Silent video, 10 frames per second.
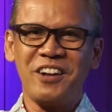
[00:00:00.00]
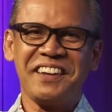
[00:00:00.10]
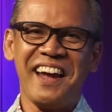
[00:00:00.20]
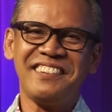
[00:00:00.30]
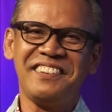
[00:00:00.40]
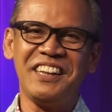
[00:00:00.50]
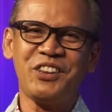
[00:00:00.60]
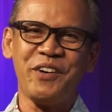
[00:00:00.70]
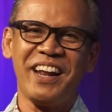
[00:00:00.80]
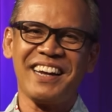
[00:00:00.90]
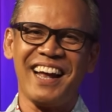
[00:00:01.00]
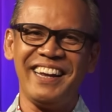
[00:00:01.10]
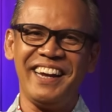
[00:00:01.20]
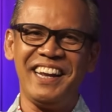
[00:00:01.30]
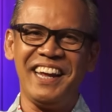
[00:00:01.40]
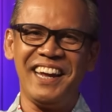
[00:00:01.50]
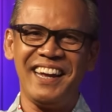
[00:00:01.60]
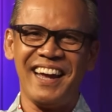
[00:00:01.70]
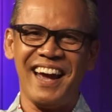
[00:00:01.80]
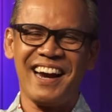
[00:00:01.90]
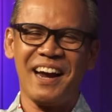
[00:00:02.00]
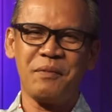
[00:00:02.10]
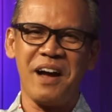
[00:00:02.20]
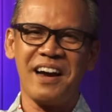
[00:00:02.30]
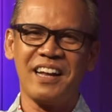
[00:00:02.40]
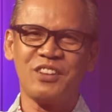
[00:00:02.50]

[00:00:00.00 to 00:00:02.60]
Podcast di Toel kali ini akan